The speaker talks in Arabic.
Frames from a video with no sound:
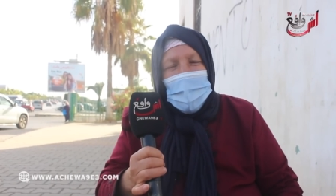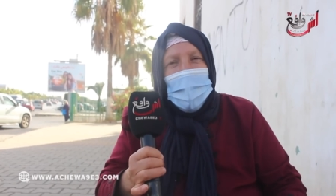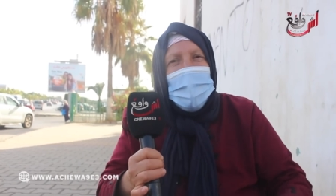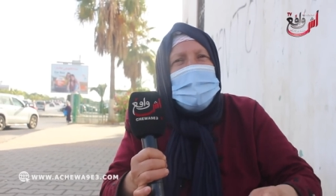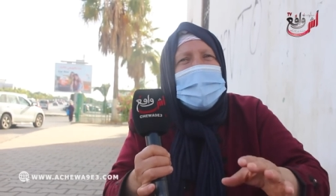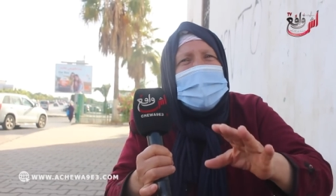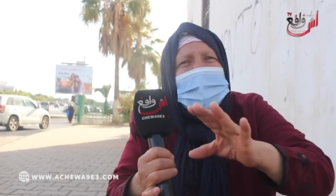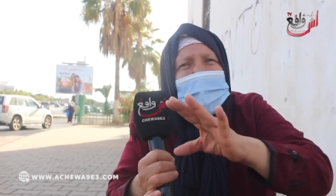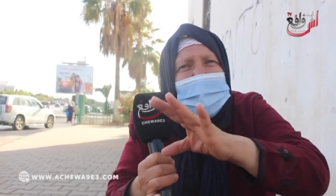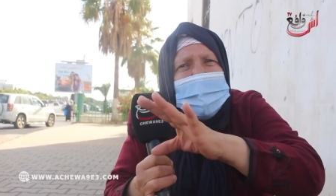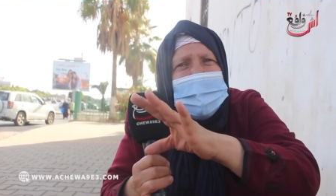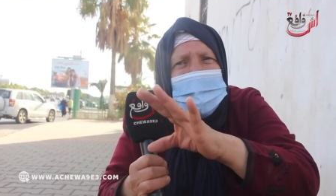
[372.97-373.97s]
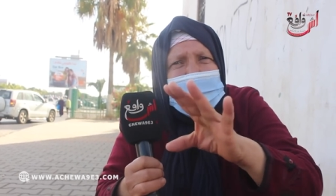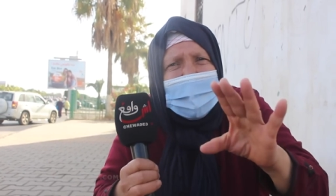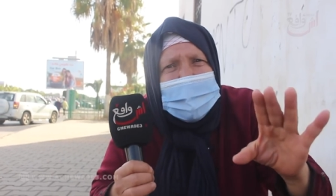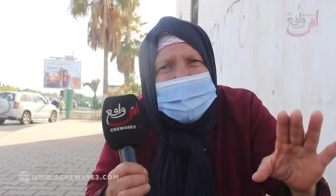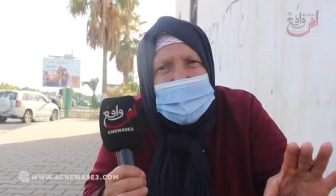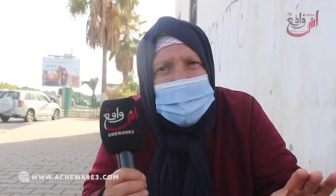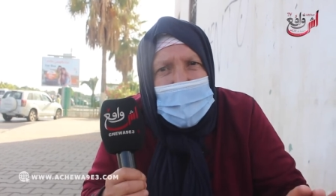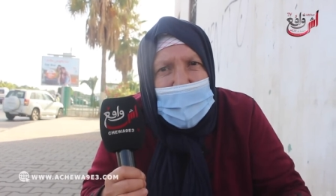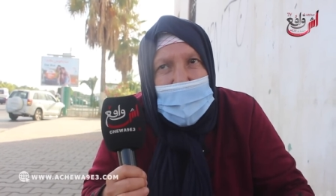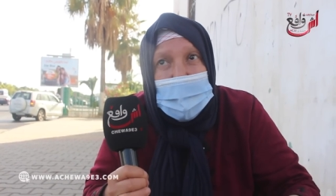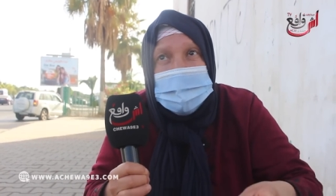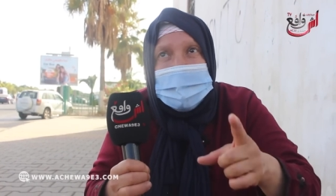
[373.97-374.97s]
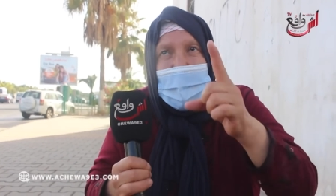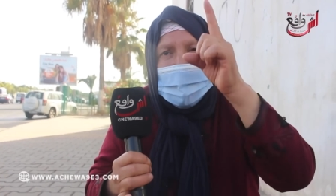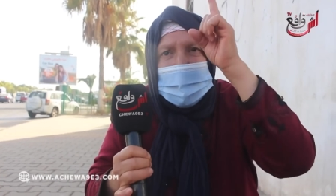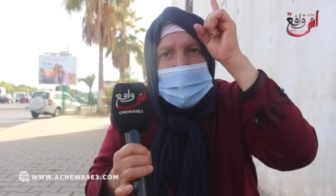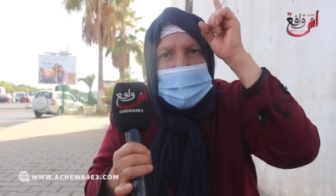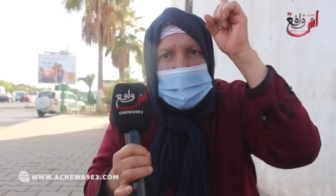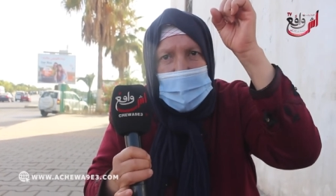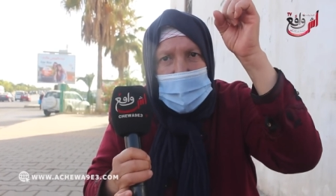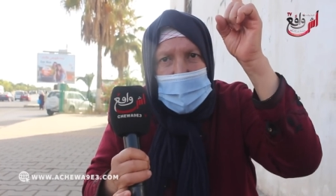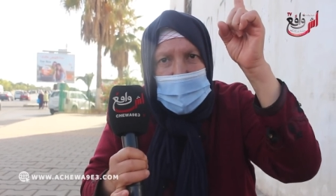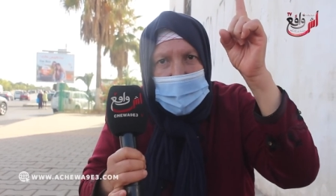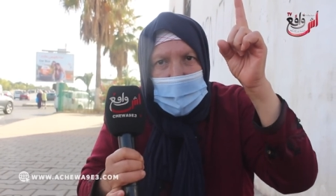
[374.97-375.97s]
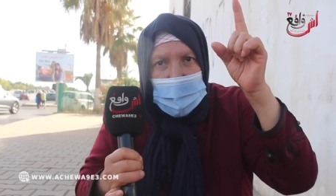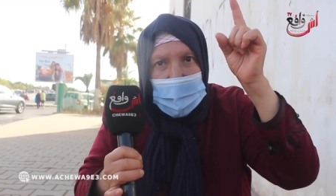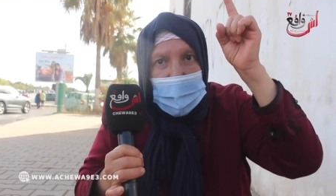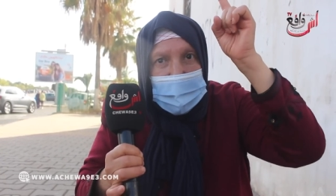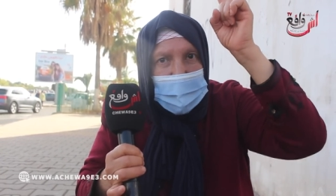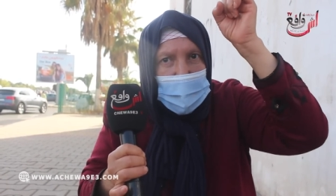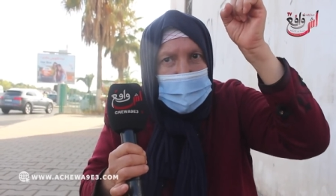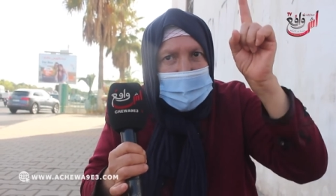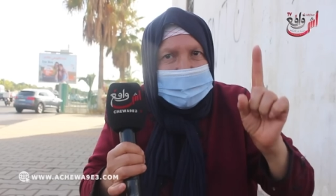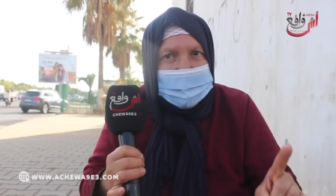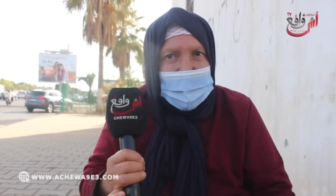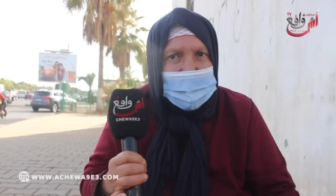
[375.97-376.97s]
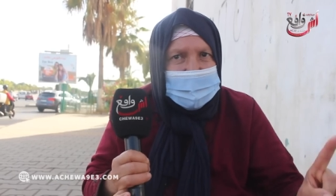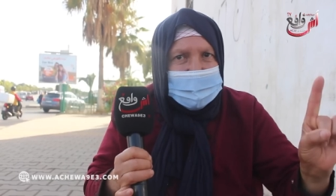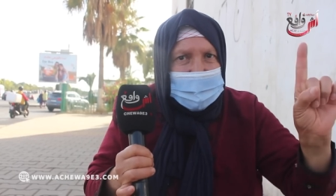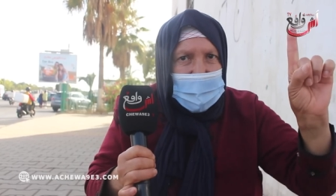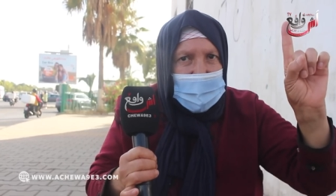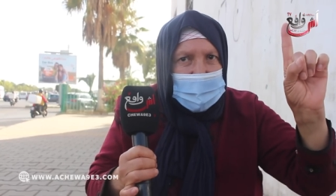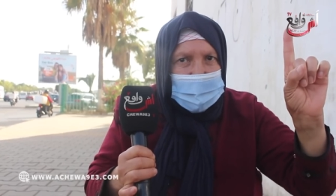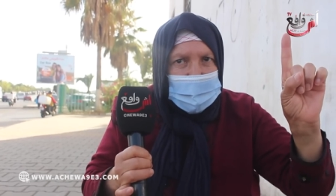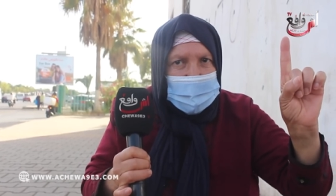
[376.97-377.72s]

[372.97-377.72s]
وما كنخلي ما كندير معاها في سبيل الله على قبل الدراري الصغار